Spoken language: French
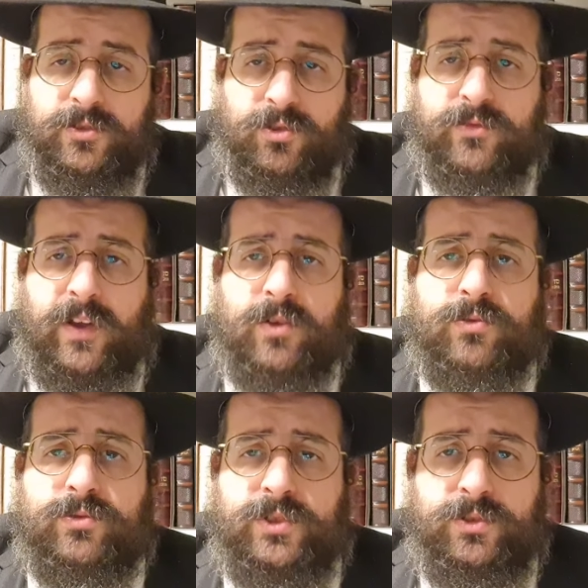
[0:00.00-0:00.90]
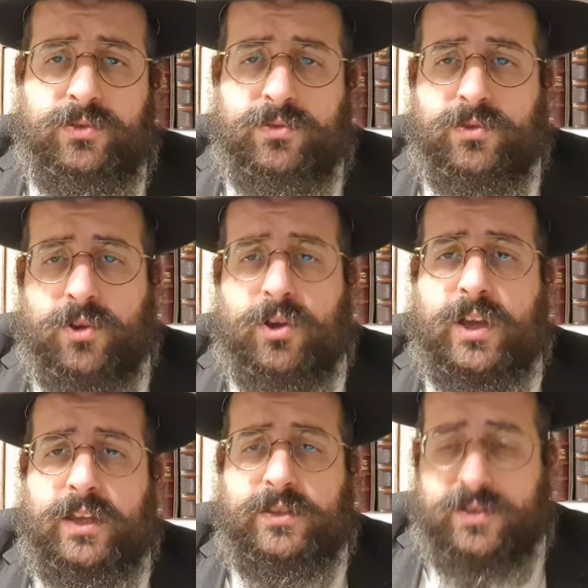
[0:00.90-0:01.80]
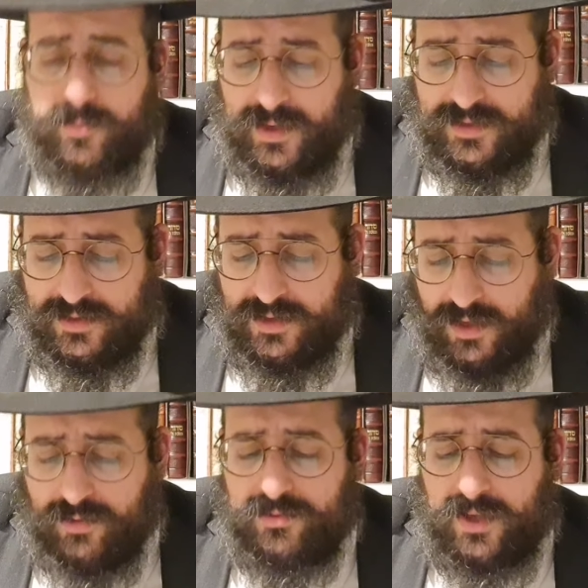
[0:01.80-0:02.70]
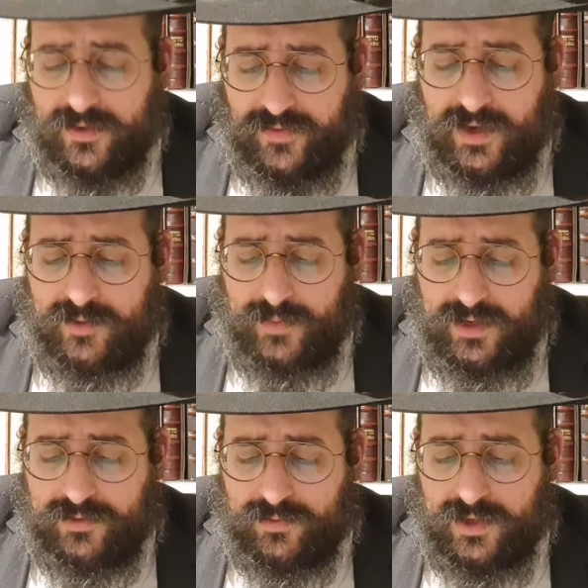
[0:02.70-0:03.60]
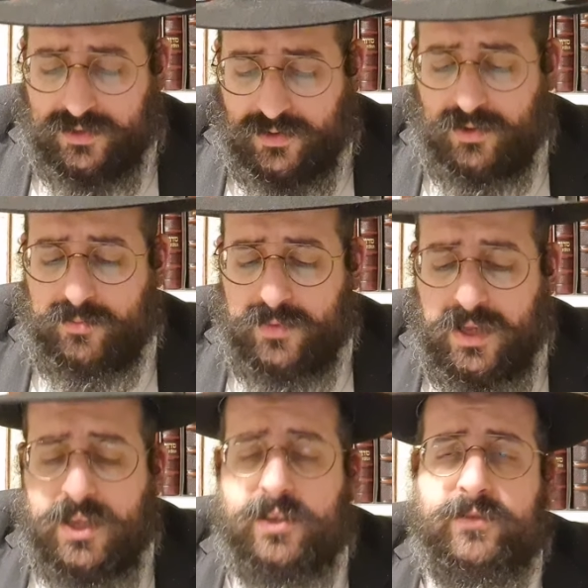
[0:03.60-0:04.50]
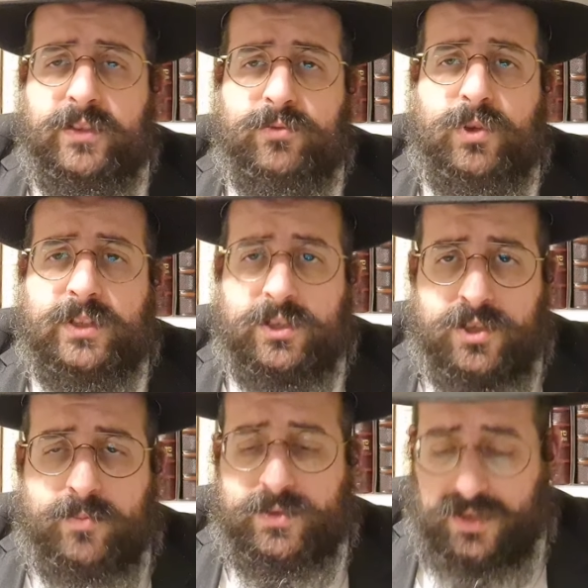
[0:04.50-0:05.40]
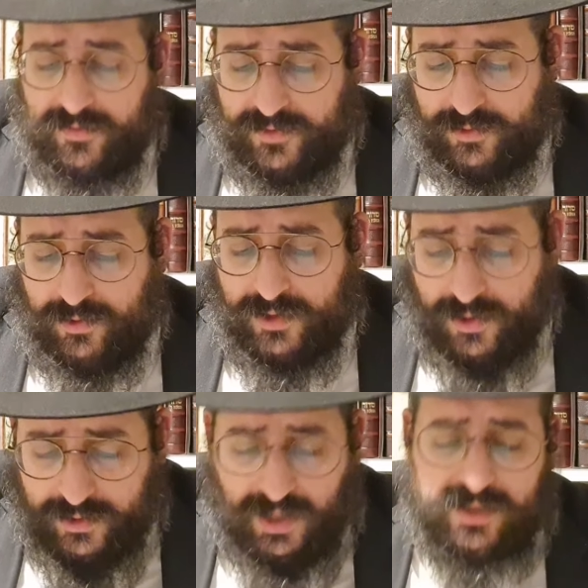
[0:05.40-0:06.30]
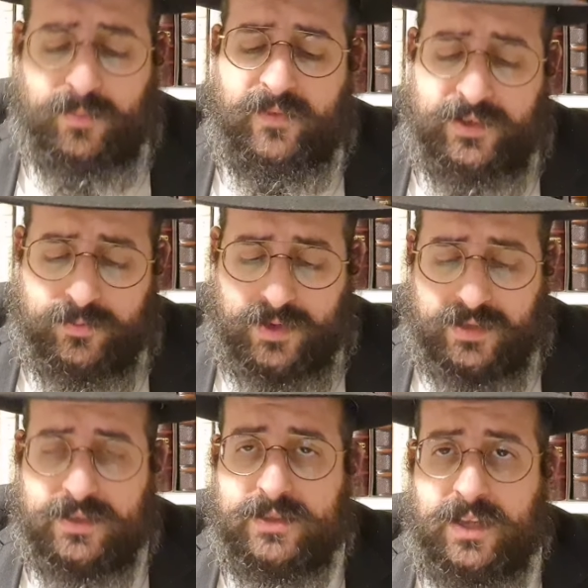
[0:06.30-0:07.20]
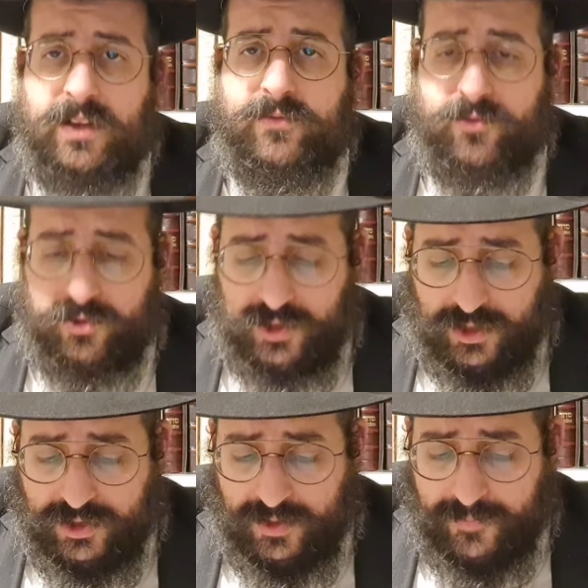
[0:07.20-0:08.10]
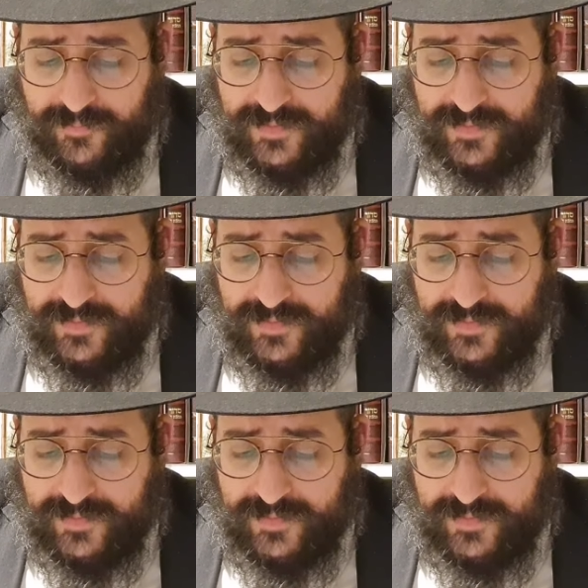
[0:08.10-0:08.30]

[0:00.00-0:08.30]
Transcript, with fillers: Donc Pharaon continue, l'ochen, ce n'est pas ainsi, les mal et donc les hommes, vivent doit Hachem et servent Dieu, qui car c'est ça que vous recherchez.